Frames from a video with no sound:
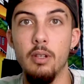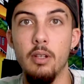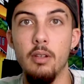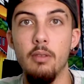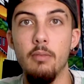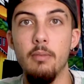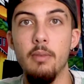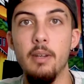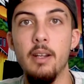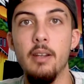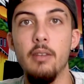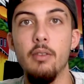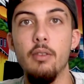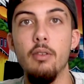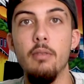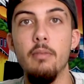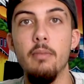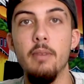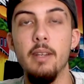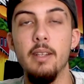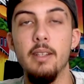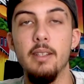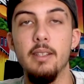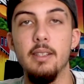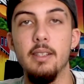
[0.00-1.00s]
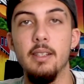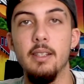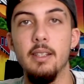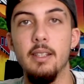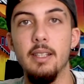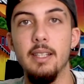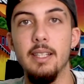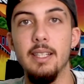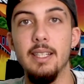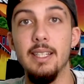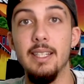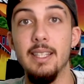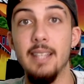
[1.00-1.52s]
a nombrar nombres
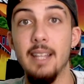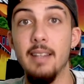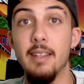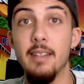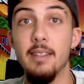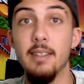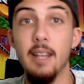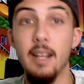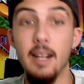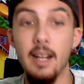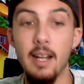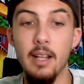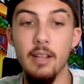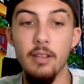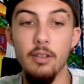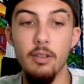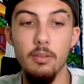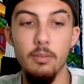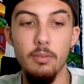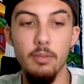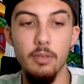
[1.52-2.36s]
que se están destacando,